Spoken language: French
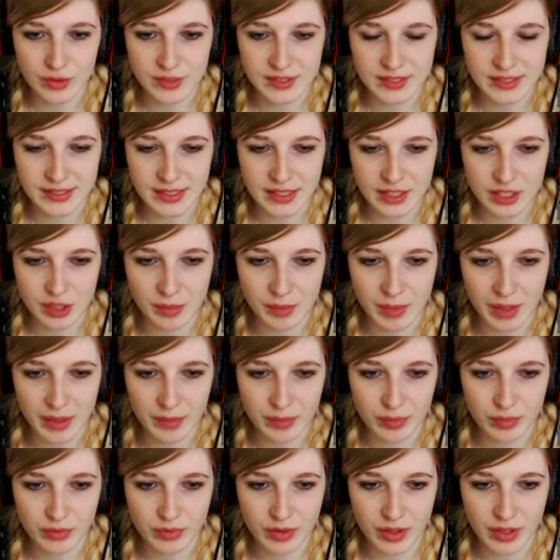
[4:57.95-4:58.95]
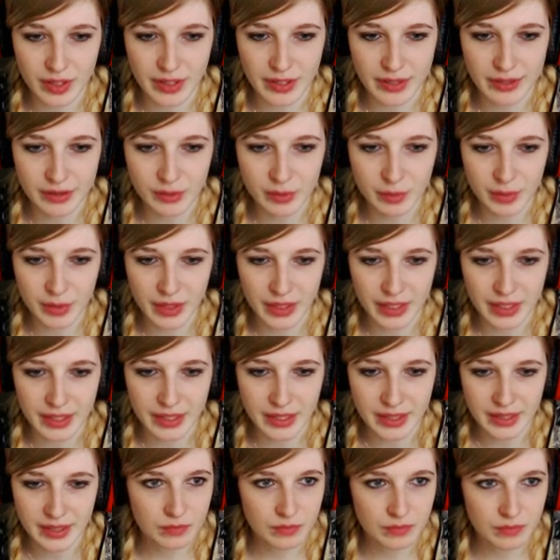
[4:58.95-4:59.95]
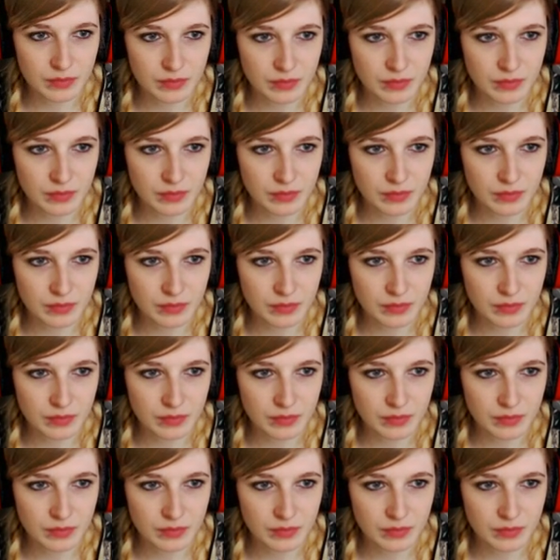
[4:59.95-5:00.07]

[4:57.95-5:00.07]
C'est ça que j'aimerais pouvoir récupérer.